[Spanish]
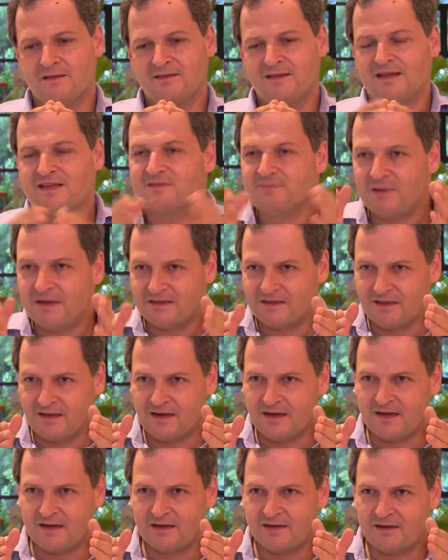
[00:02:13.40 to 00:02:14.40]

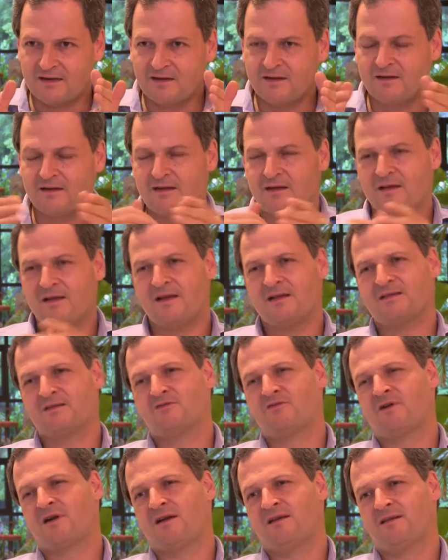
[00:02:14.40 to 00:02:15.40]
desmantelar esas
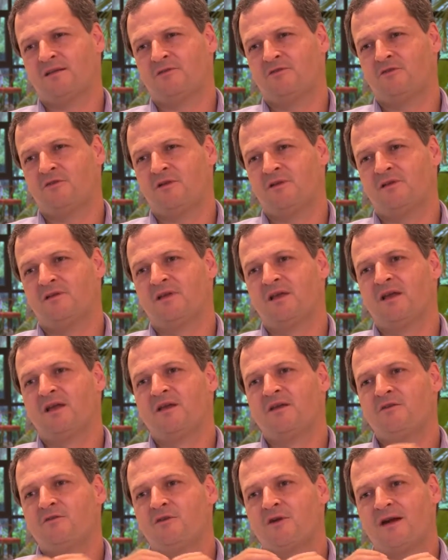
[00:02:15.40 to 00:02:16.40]
organizaciones
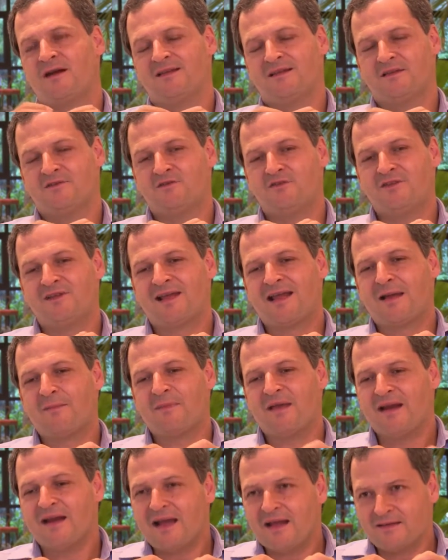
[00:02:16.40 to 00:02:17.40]
y organizaciones que
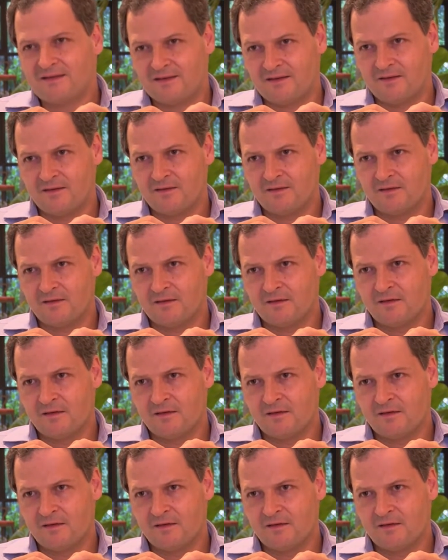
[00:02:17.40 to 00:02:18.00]
amenacen,